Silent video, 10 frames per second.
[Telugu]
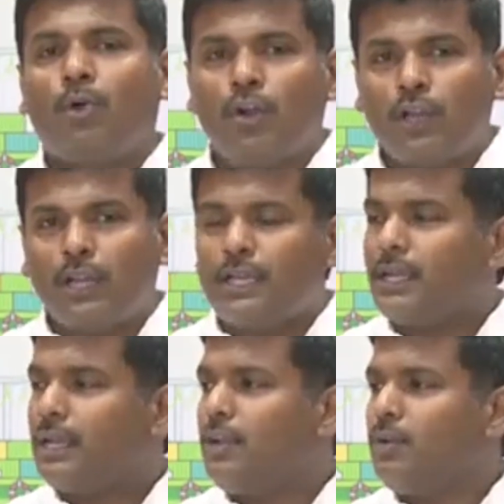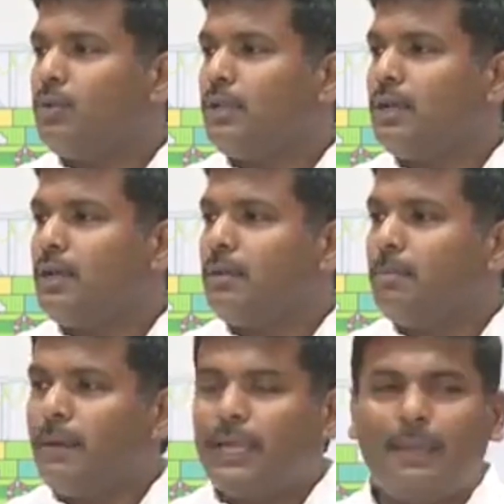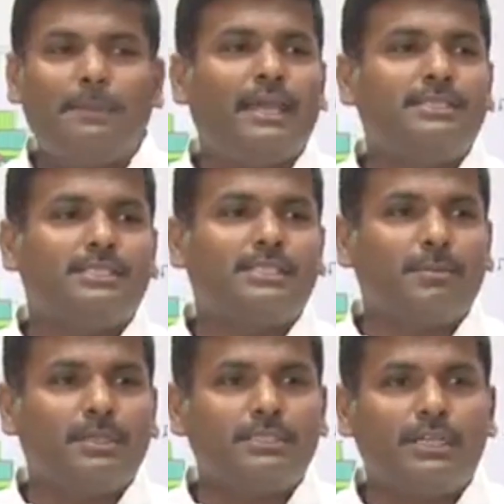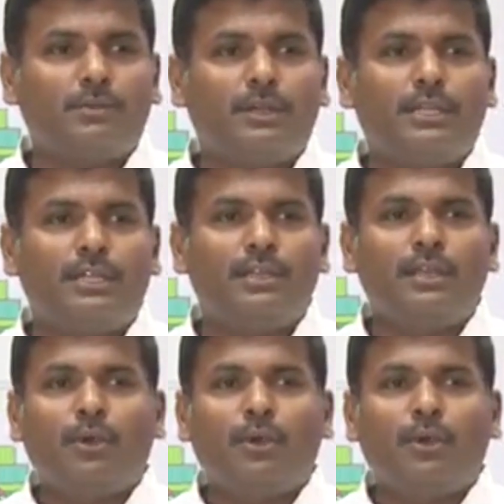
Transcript: ఒంగోలు లాంటి నగరాల్లో కూడా మా ఏపీఐసికి సంబంధించినటువంటి